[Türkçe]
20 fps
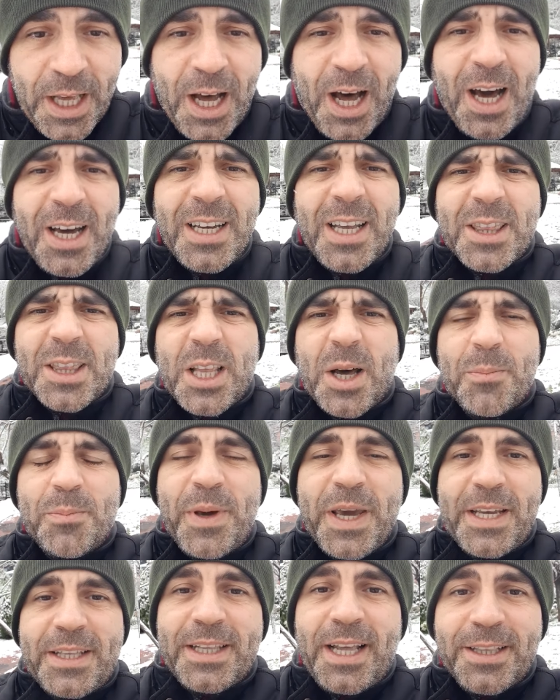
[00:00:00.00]
Hayattan
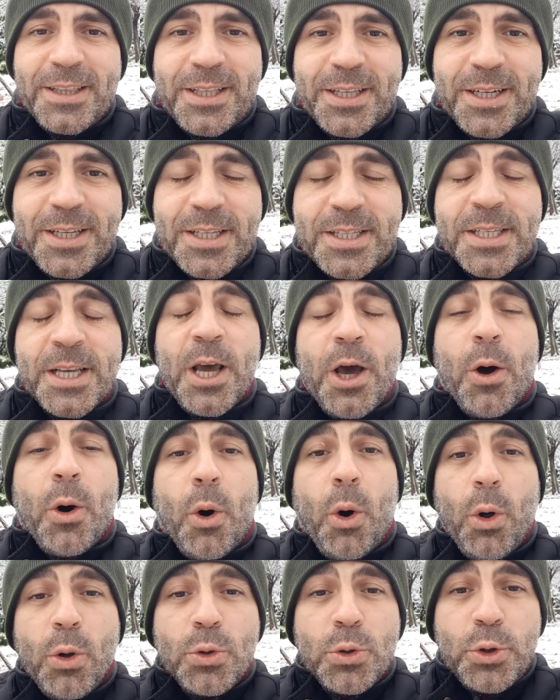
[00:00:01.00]
beklentiniz
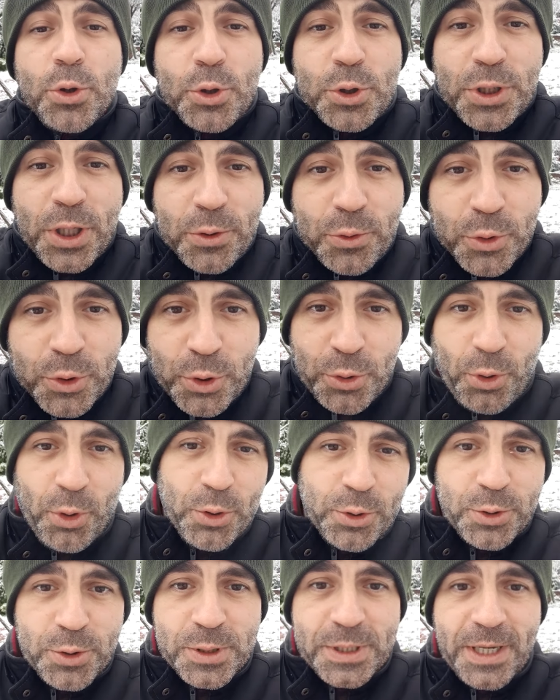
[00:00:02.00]
oldukça düşük
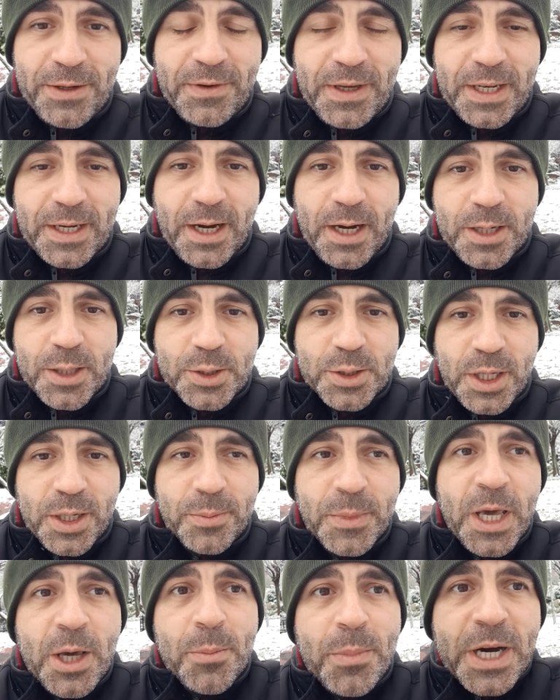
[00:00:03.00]
olsun sevgili kardeşlerim.
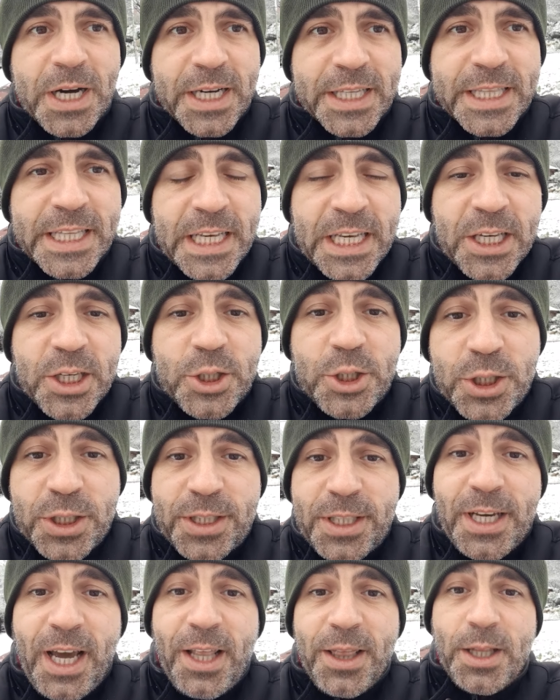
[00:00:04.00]
Bakın
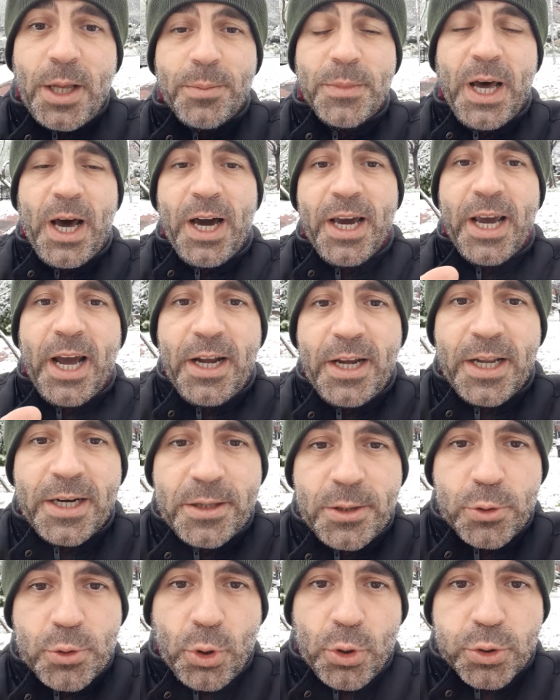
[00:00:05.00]
ciddi anlamda
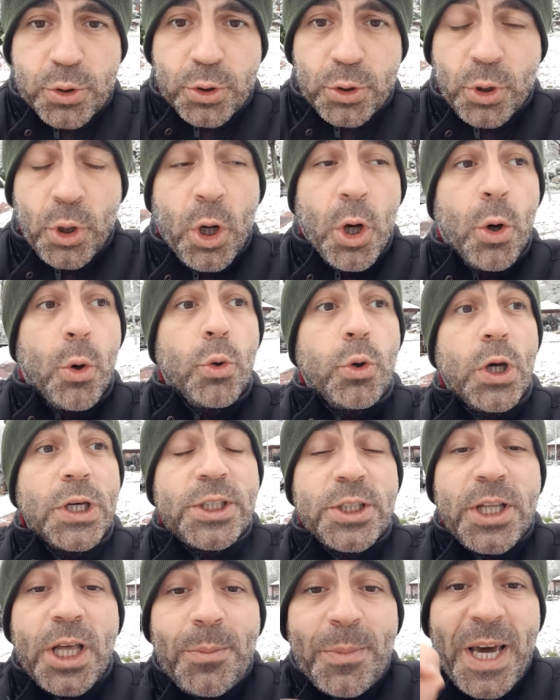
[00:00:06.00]
hayalleriniz olsun
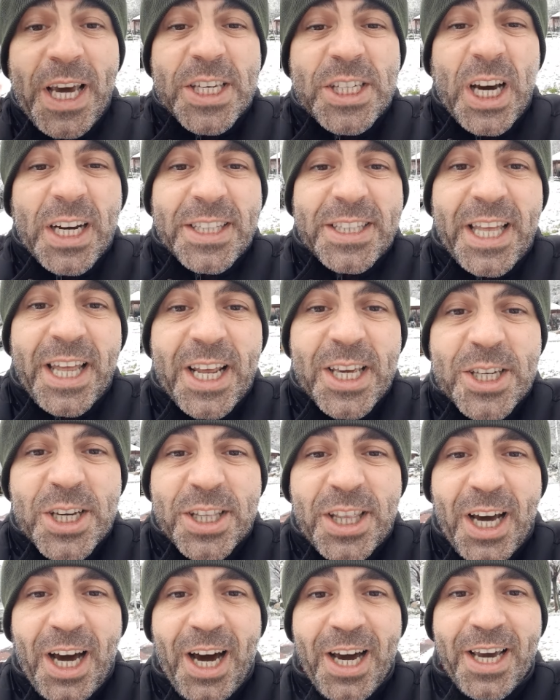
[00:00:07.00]
ulaşılamayacak
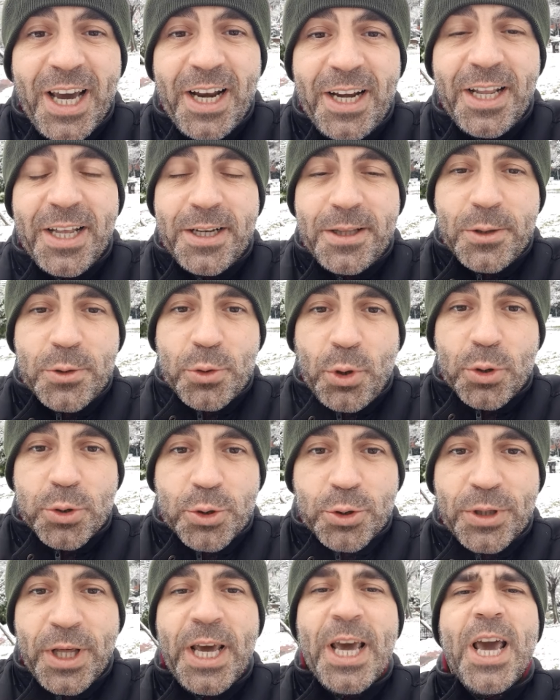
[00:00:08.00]
derecede hayalleriniz
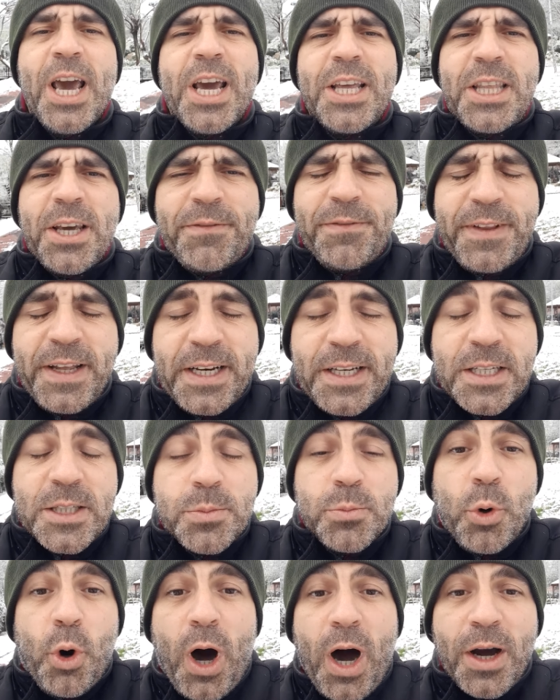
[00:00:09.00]
olsun. Hedefleriniz
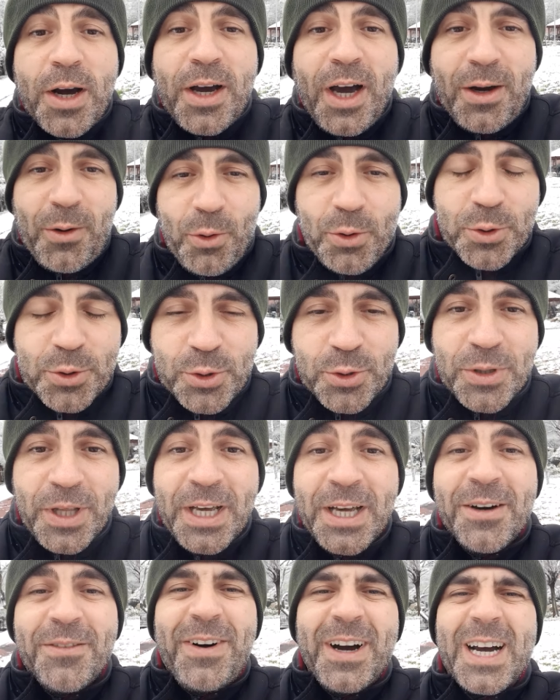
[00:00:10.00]
muhakkak olsun.
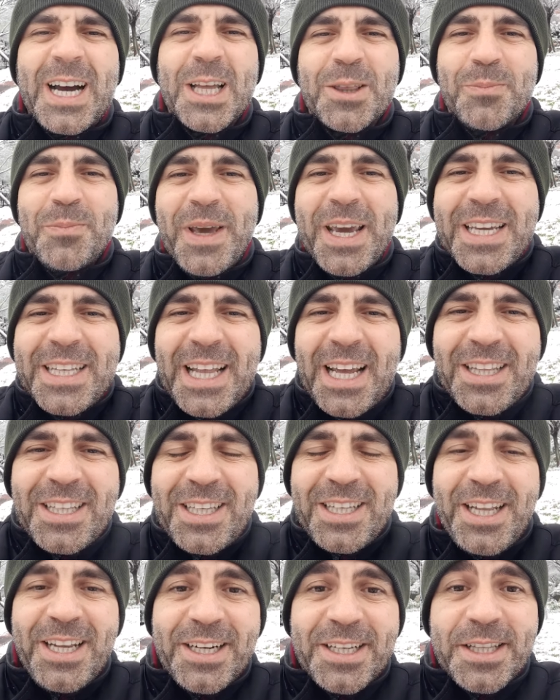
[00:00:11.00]
Fakat
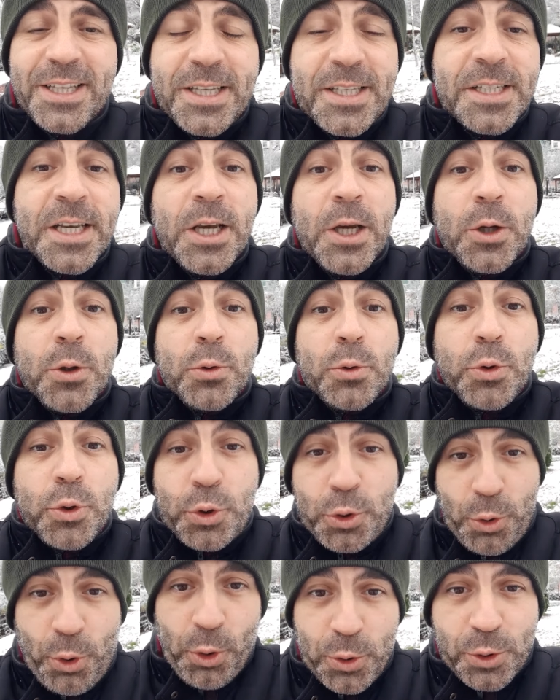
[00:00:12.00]
beklentileriniz
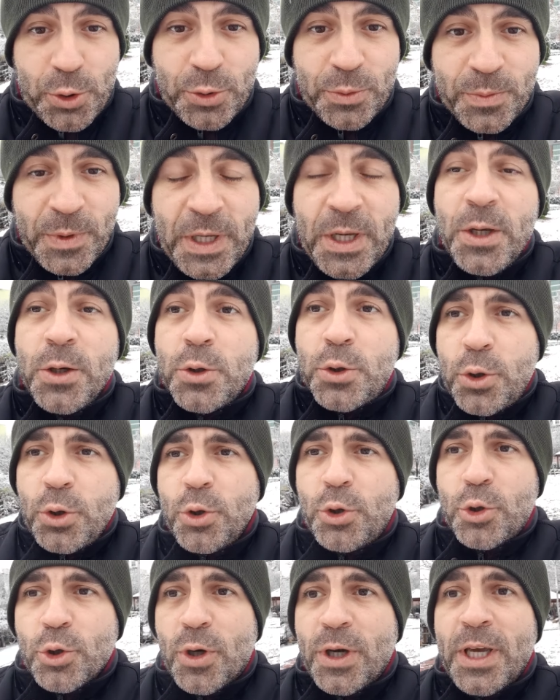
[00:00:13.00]
düşük olsun.
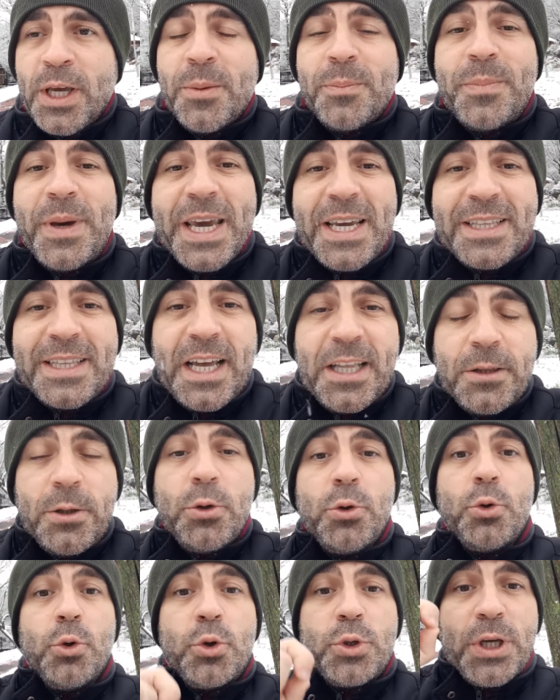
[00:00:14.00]
Çünkü beklenti
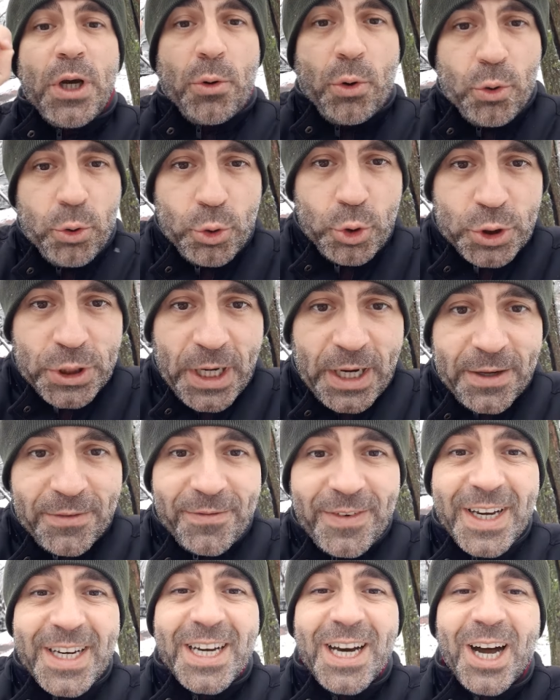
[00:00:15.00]
yüksek olunca
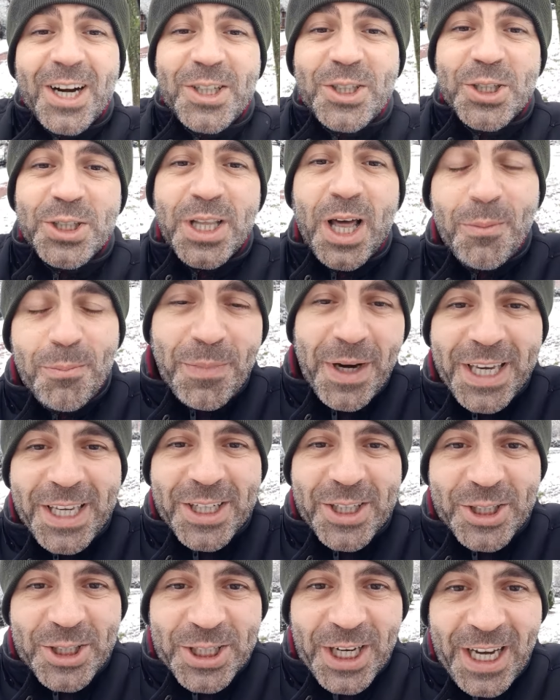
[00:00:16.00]
ve
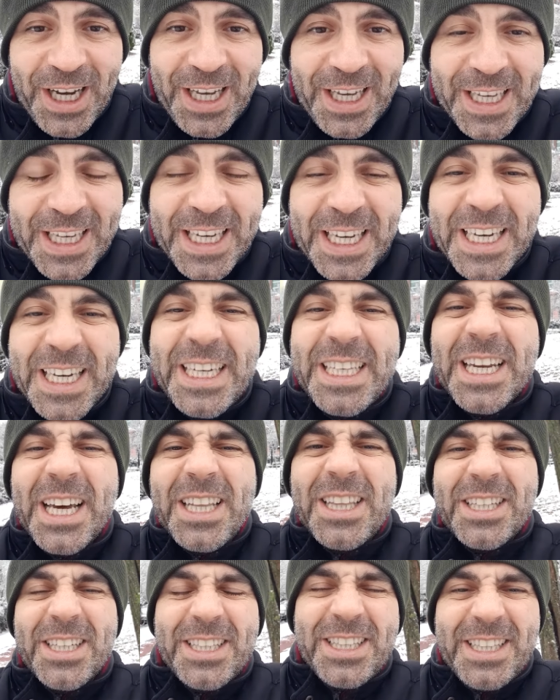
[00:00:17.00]
karşılanmayınca
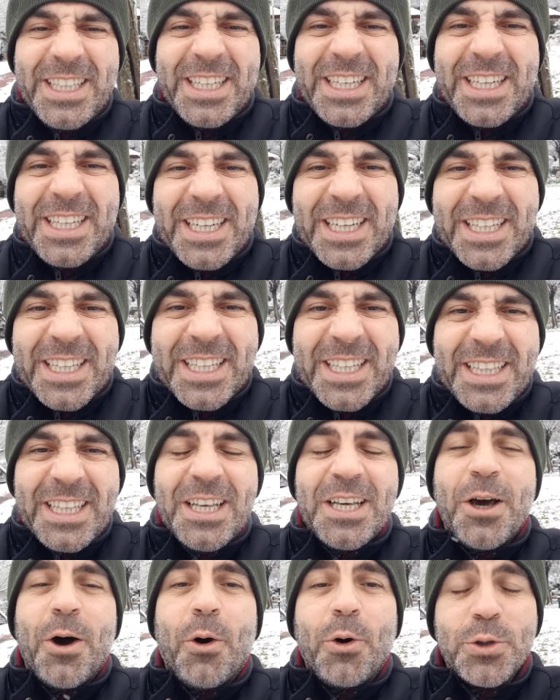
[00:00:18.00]
inanın inanın
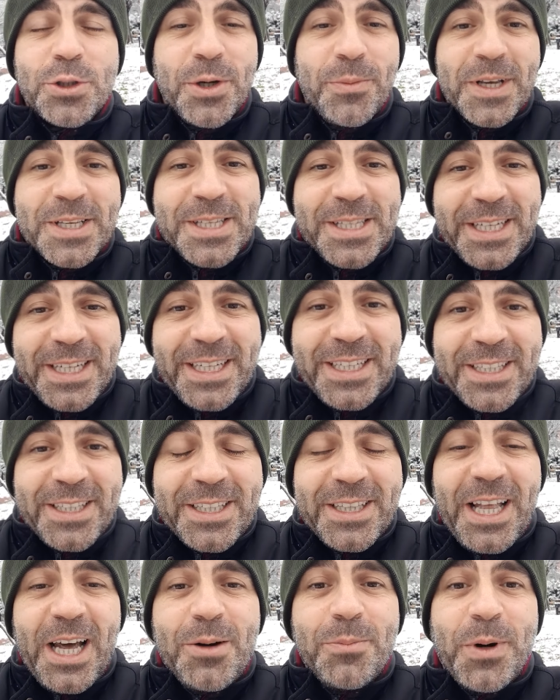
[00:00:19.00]
o zaman
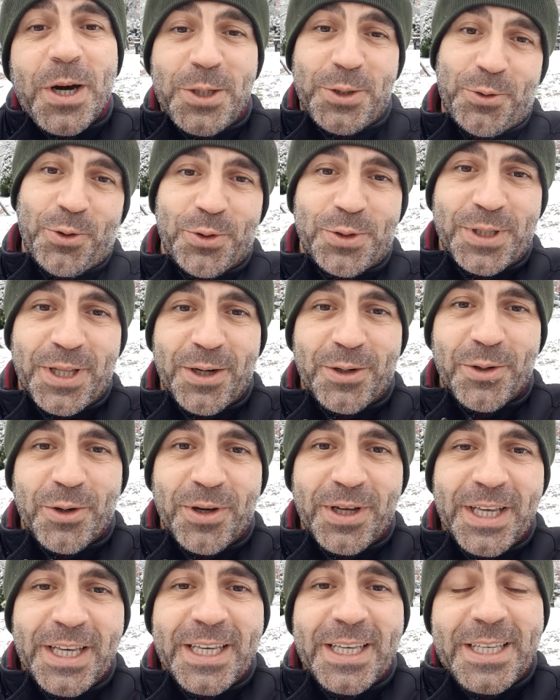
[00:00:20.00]
sıkıntılar baş gösteriyor.
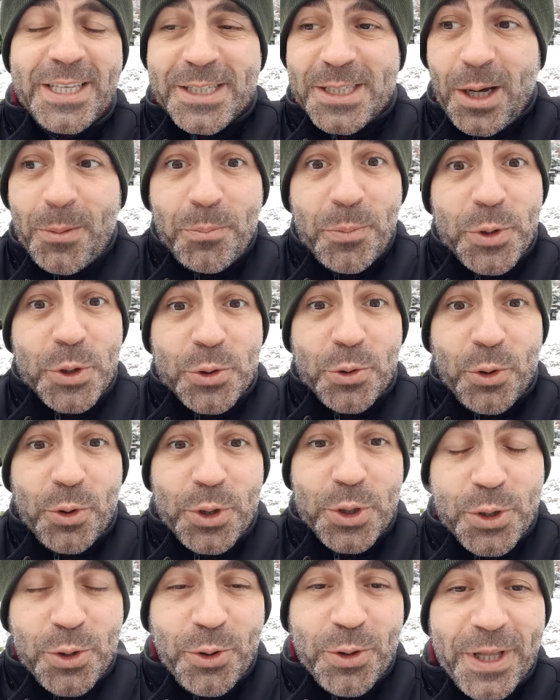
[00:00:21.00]
İnsan
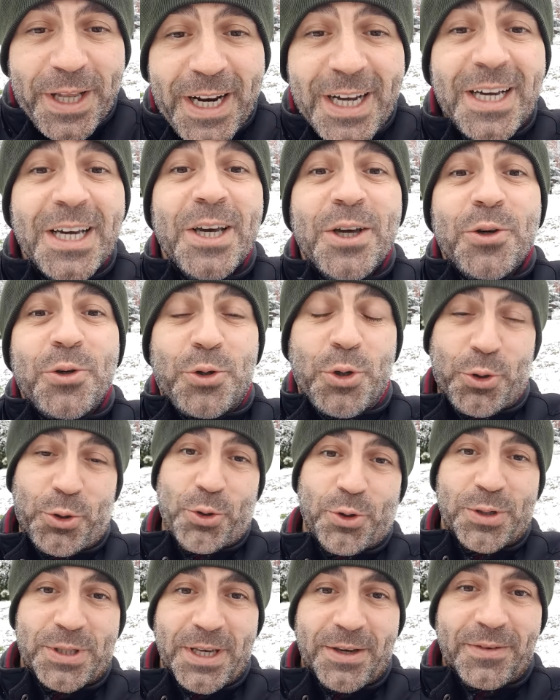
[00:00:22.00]
psikolojik olarak
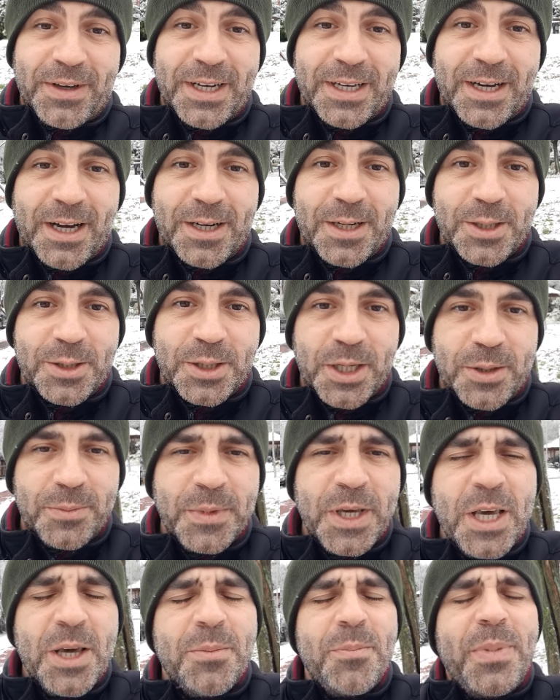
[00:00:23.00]
çöküyor sevgili kardeşlerim.
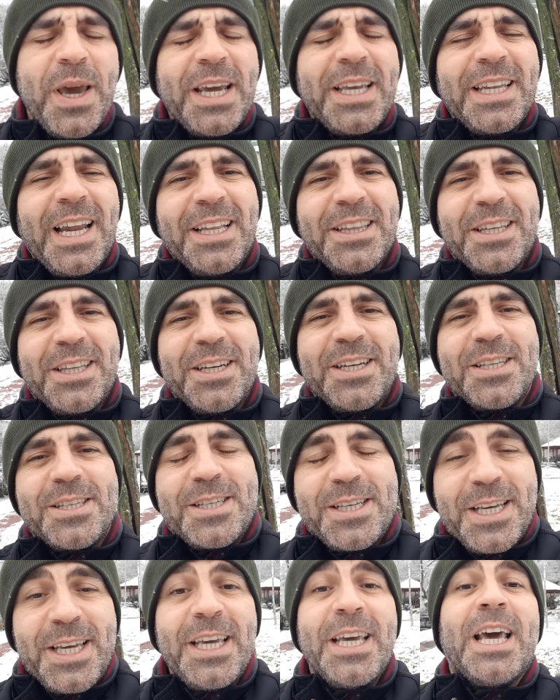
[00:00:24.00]

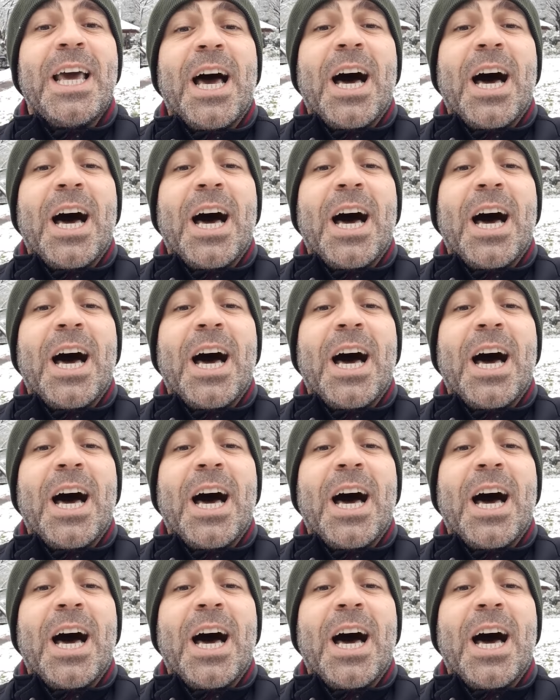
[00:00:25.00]
Beklentinizi